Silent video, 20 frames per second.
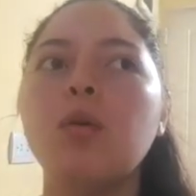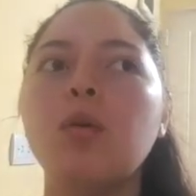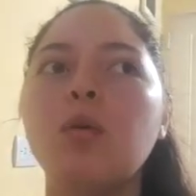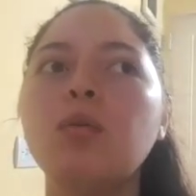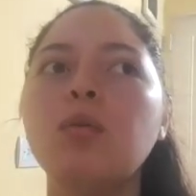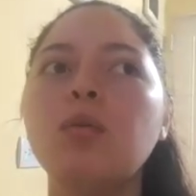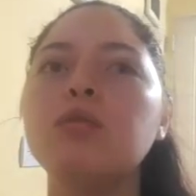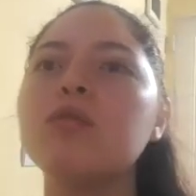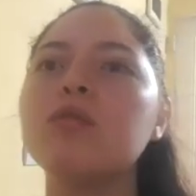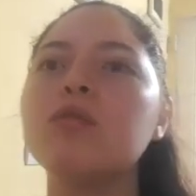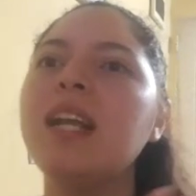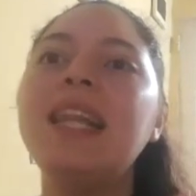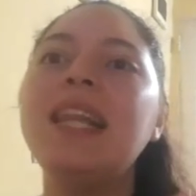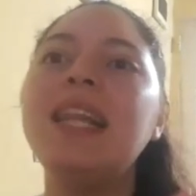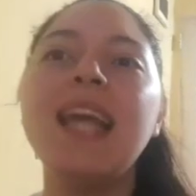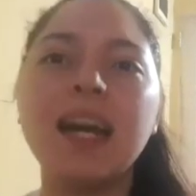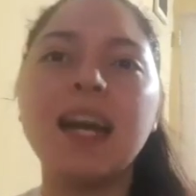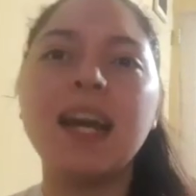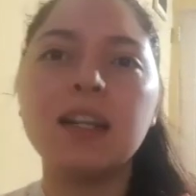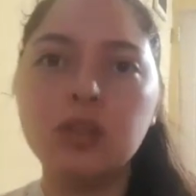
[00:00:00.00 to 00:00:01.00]
un reel
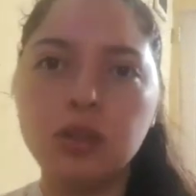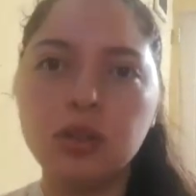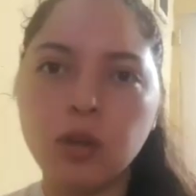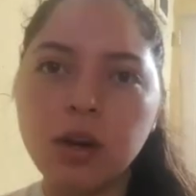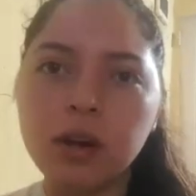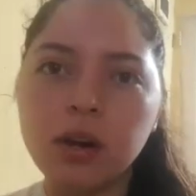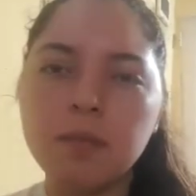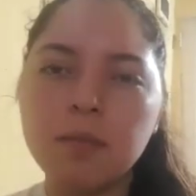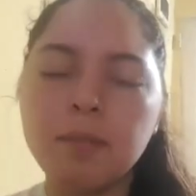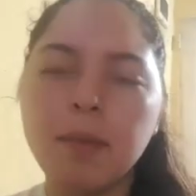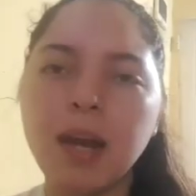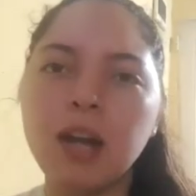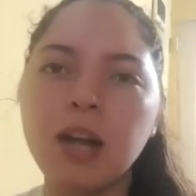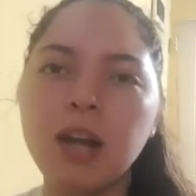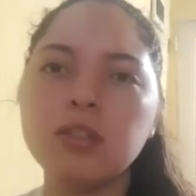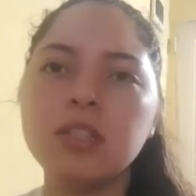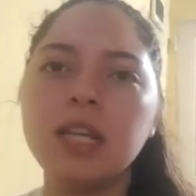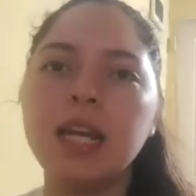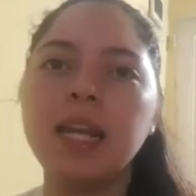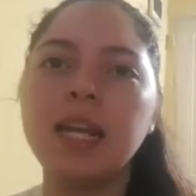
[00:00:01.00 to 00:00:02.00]
de actor,
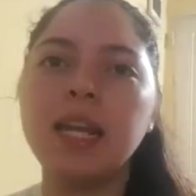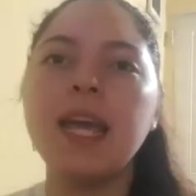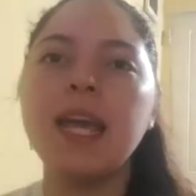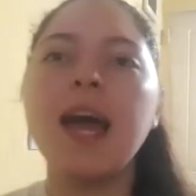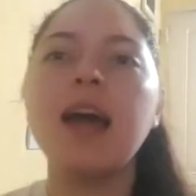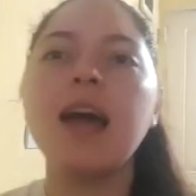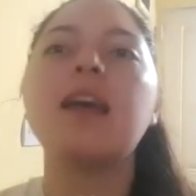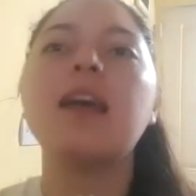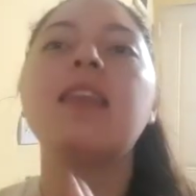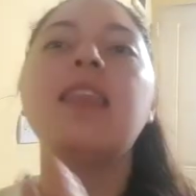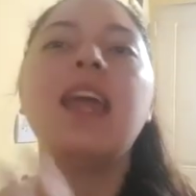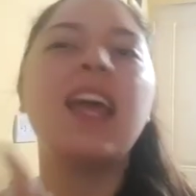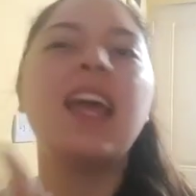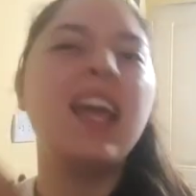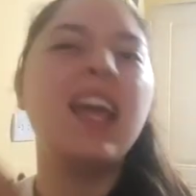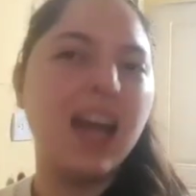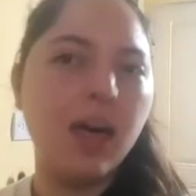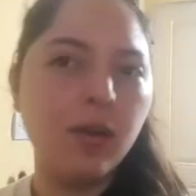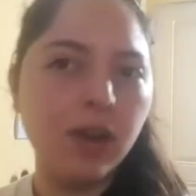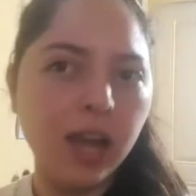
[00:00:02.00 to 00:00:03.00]
pero sería de
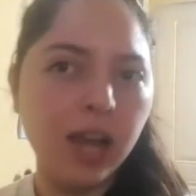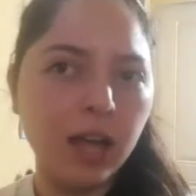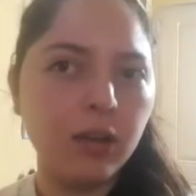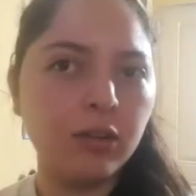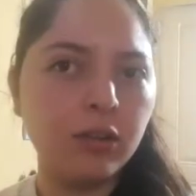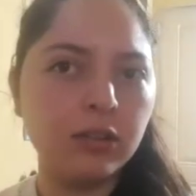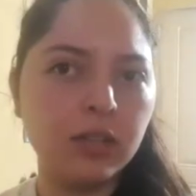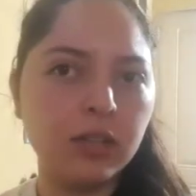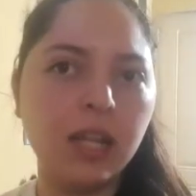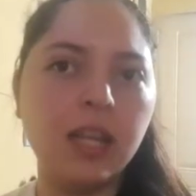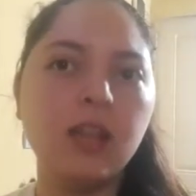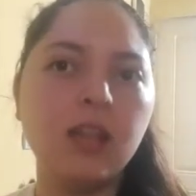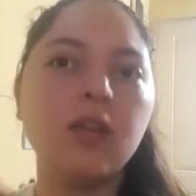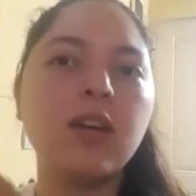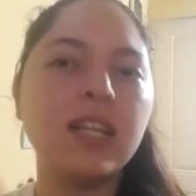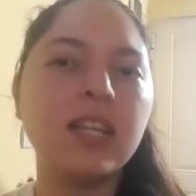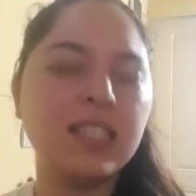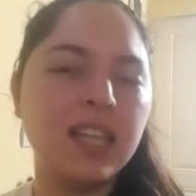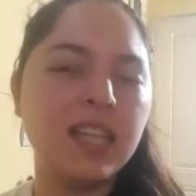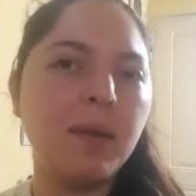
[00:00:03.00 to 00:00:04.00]
creadora de
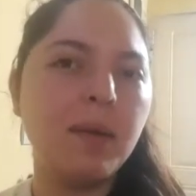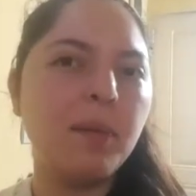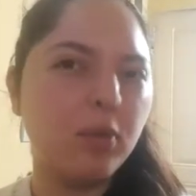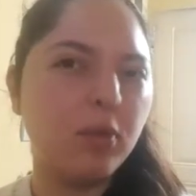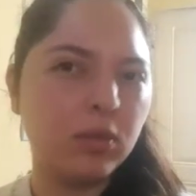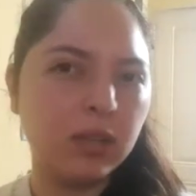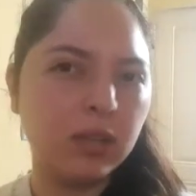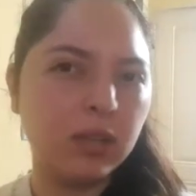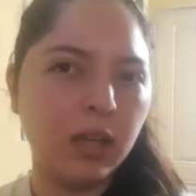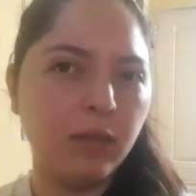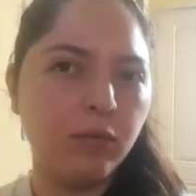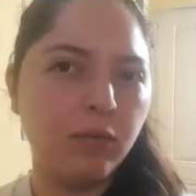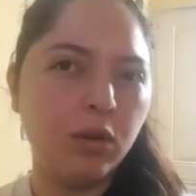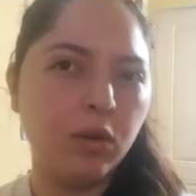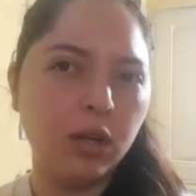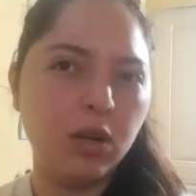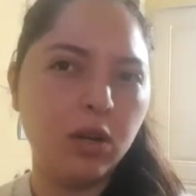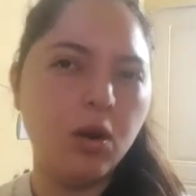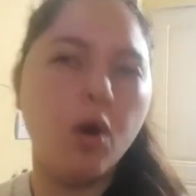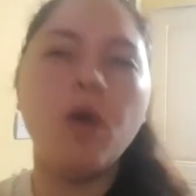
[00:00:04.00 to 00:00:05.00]
contenido que se llama
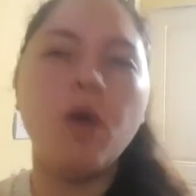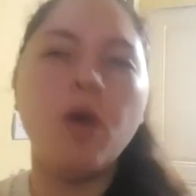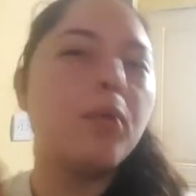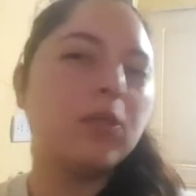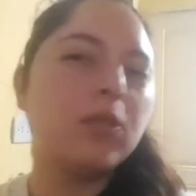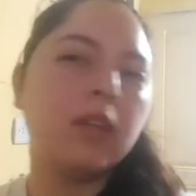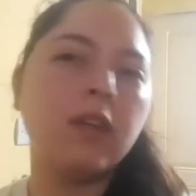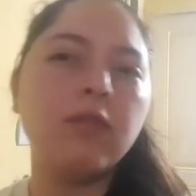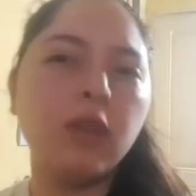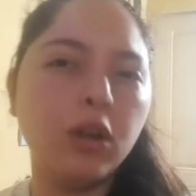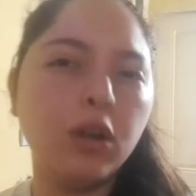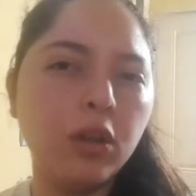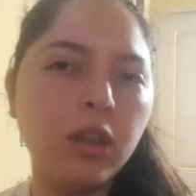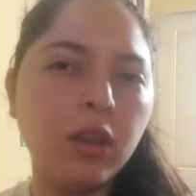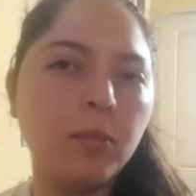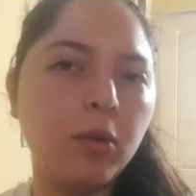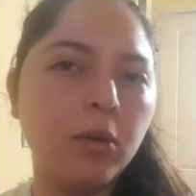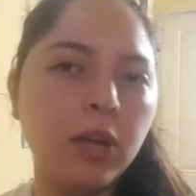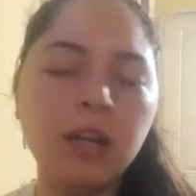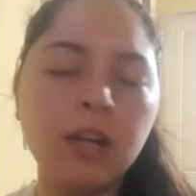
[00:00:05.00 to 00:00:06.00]
portafolio o un portafolio
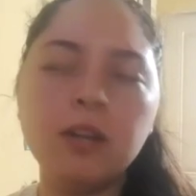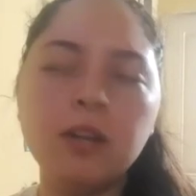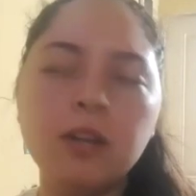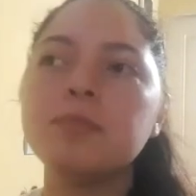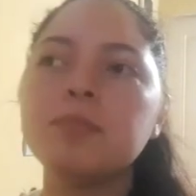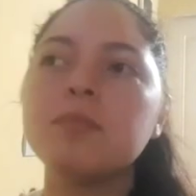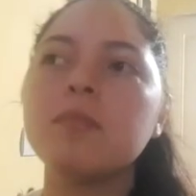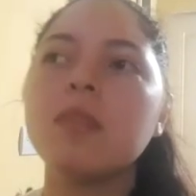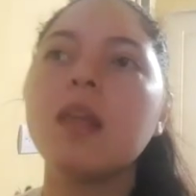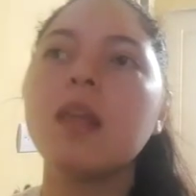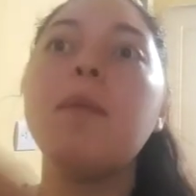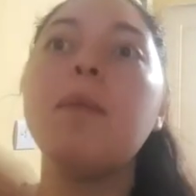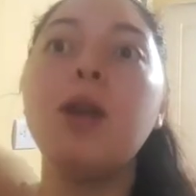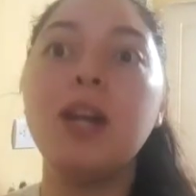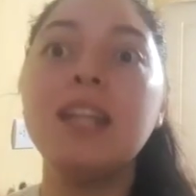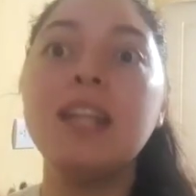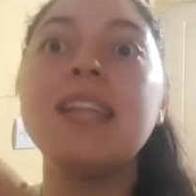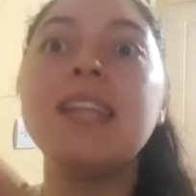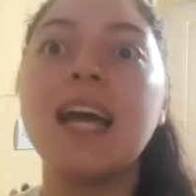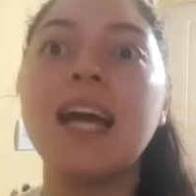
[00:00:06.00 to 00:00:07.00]
de modelo.
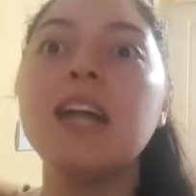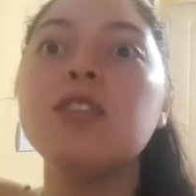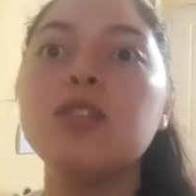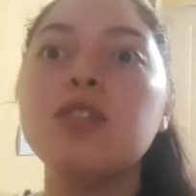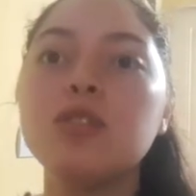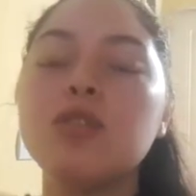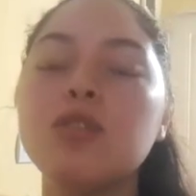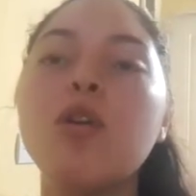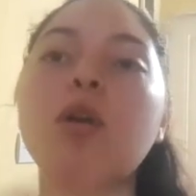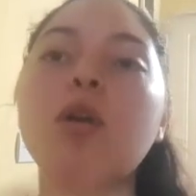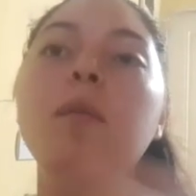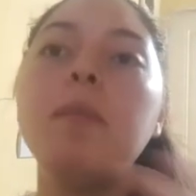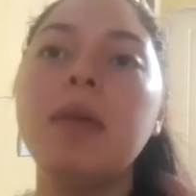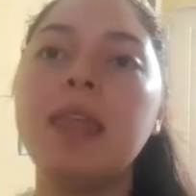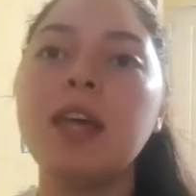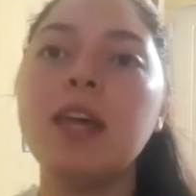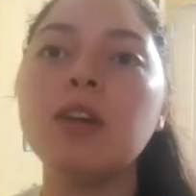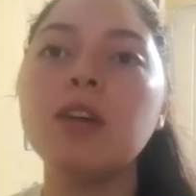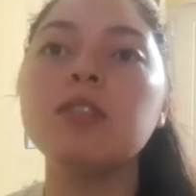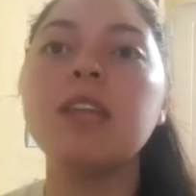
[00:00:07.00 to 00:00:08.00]
En este caso son
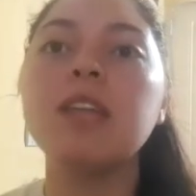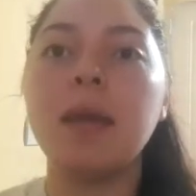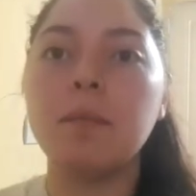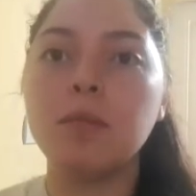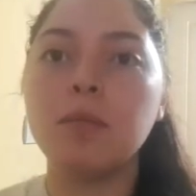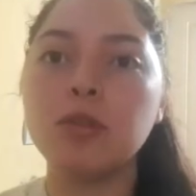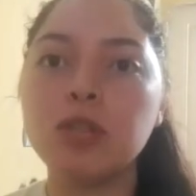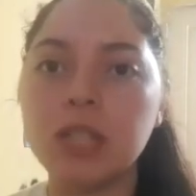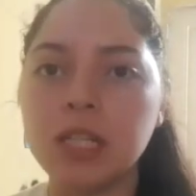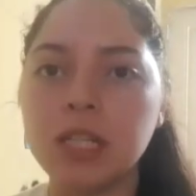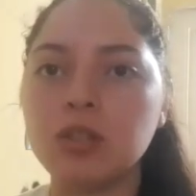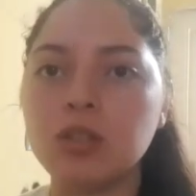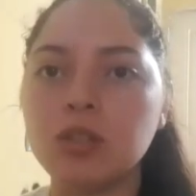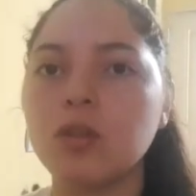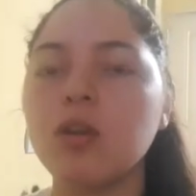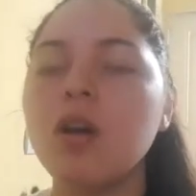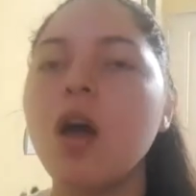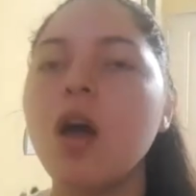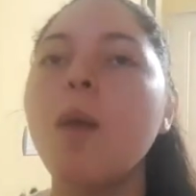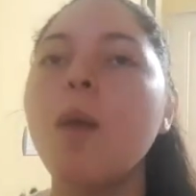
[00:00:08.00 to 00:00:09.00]
que hemos hecho.
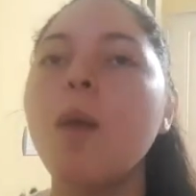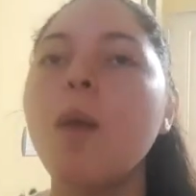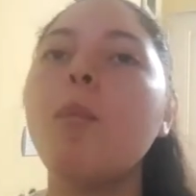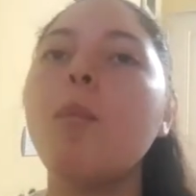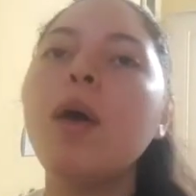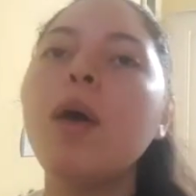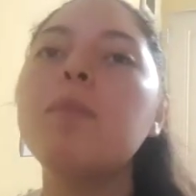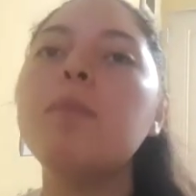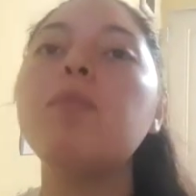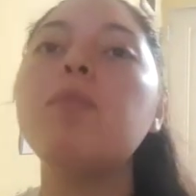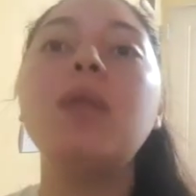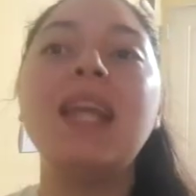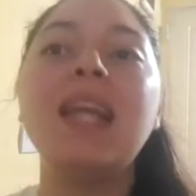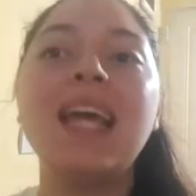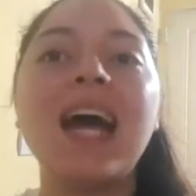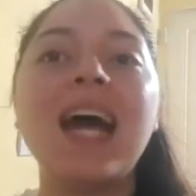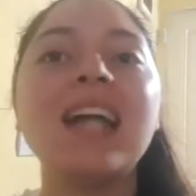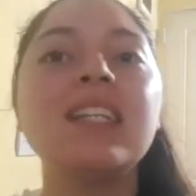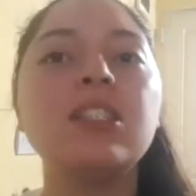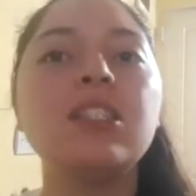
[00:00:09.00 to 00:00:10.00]
Pueden
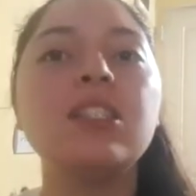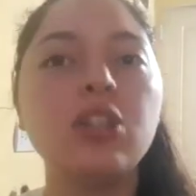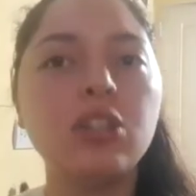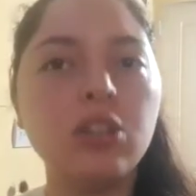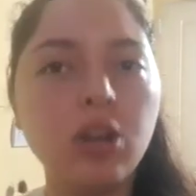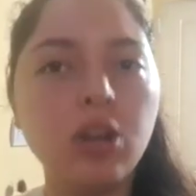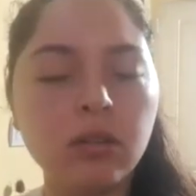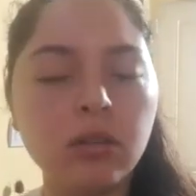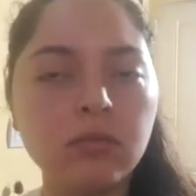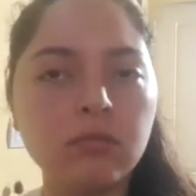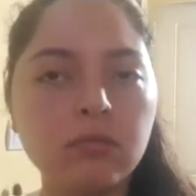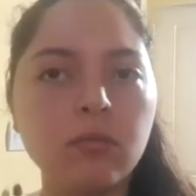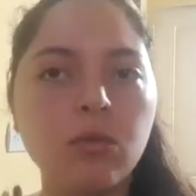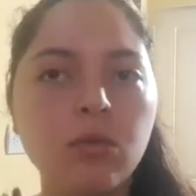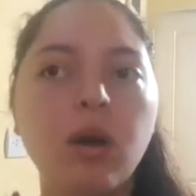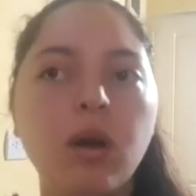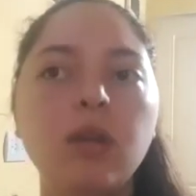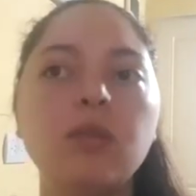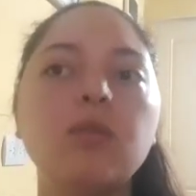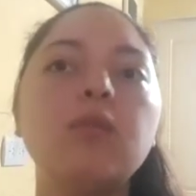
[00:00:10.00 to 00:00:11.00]
publicarse o no
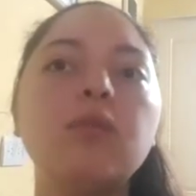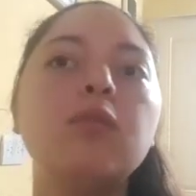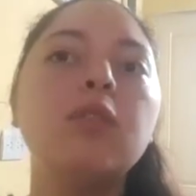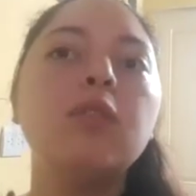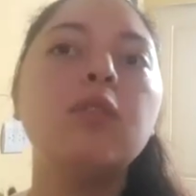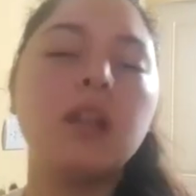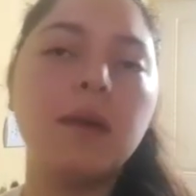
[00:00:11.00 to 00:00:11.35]
cuando uno